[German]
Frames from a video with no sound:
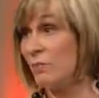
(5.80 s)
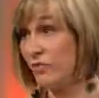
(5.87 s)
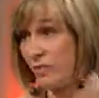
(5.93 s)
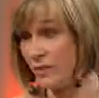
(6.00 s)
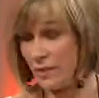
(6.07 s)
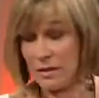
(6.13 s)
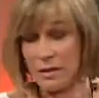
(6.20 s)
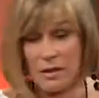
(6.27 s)

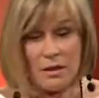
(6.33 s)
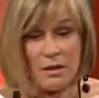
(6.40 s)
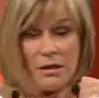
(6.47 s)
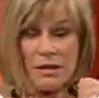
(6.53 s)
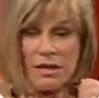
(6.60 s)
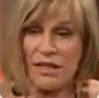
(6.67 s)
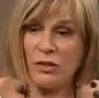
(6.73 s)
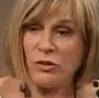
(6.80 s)
Raab-Fan.
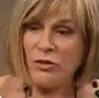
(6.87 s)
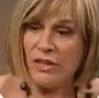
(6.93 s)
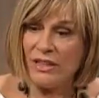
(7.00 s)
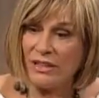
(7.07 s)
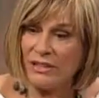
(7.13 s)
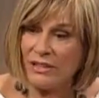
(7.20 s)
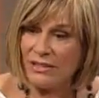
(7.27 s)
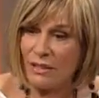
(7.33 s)
Ich
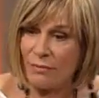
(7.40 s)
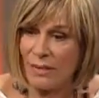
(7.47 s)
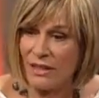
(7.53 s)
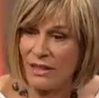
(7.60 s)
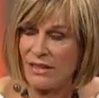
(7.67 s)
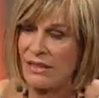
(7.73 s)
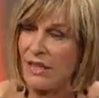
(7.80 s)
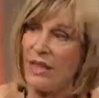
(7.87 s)
finde, dieser Mann
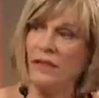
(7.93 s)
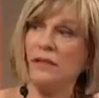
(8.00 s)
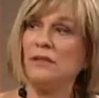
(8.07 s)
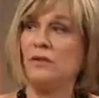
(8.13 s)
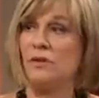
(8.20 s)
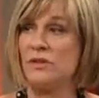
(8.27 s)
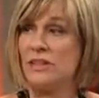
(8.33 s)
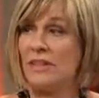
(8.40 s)
ist
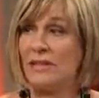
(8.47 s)
grandios.